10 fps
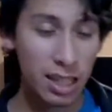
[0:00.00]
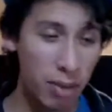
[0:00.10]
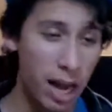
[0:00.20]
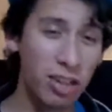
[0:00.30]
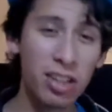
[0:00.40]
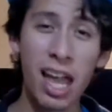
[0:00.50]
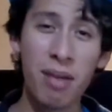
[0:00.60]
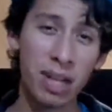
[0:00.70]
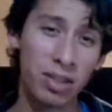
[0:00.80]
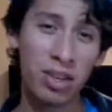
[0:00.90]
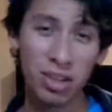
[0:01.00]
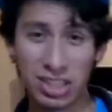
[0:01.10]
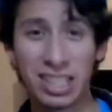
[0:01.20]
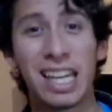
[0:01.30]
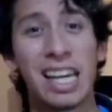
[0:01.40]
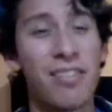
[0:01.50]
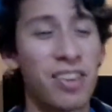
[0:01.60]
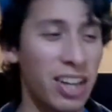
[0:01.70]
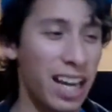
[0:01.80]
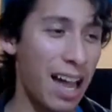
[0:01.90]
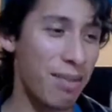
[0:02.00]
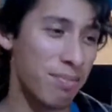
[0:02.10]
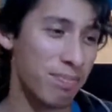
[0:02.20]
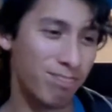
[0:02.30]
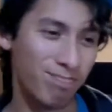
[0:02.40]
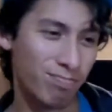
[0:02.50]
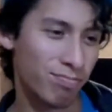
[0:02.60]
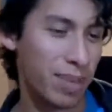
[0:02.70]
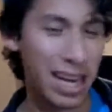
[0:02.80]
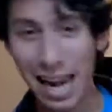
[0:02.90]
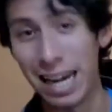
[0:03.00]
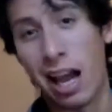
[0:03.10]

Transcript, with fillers: embargo, ya me conocen la flojera mega.